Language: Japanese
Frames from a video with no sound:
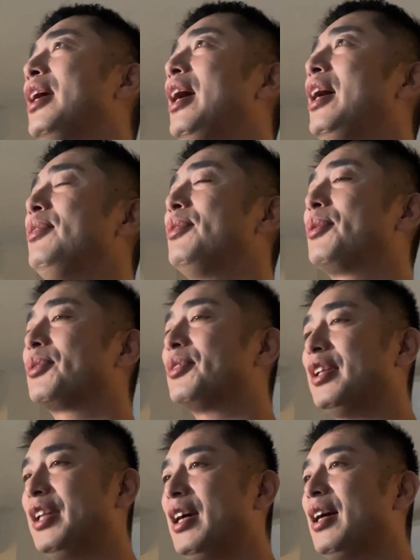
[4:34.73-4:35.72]
えー、いうこと
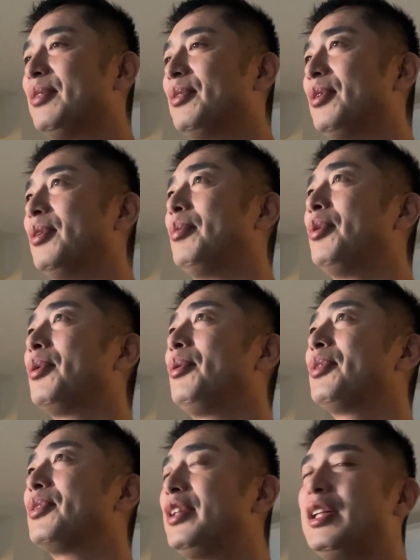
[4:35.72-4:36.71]
でねあの
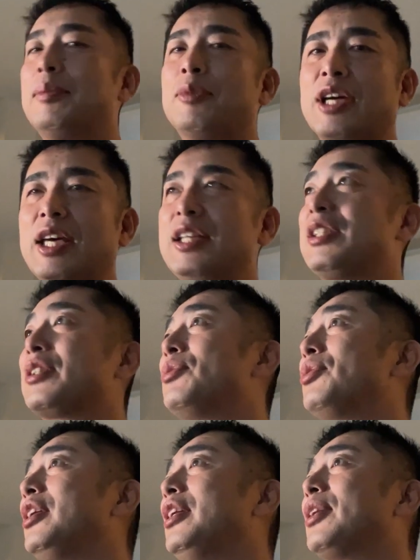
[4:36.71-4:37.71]
本当にねもう形式
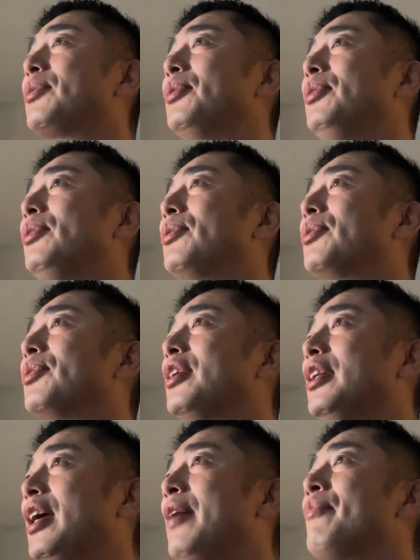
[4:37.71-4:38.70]
主義だということ
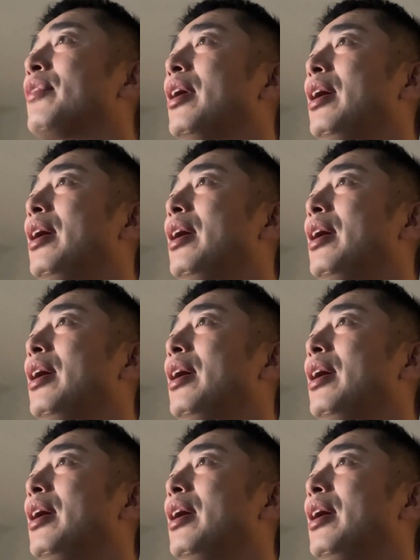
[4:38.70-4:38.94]
でね、